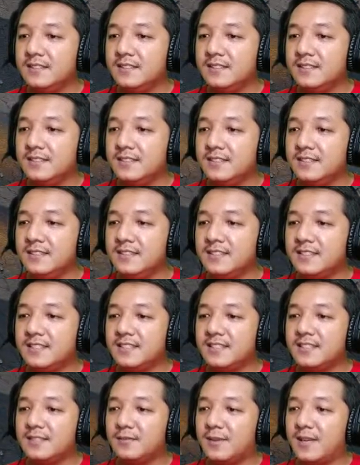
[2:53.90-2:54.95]

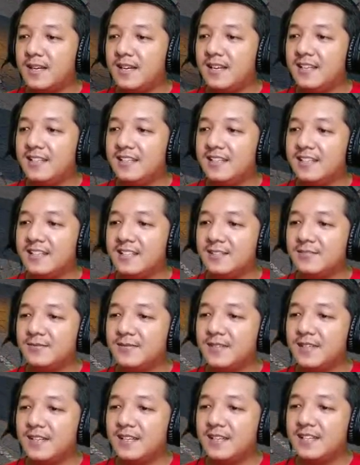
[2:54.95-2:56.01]
Is, mantap
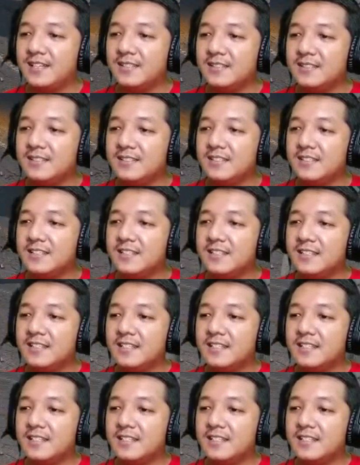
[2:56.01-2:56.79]
ya. Uh